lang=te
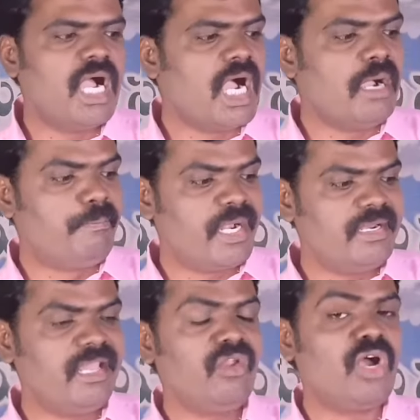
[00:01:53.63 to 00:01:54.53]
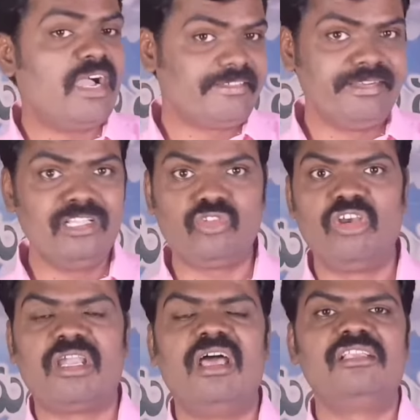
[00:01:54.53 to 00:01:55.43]
ఆ బండను అగ్నితో
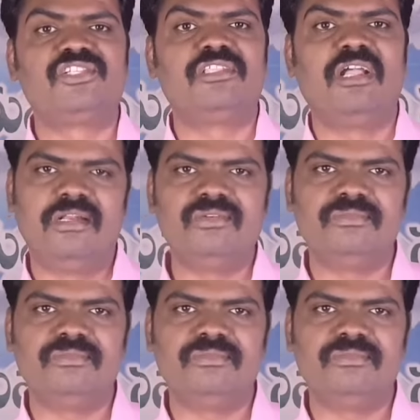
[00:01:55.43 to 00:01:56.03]
కాలుస్తాడు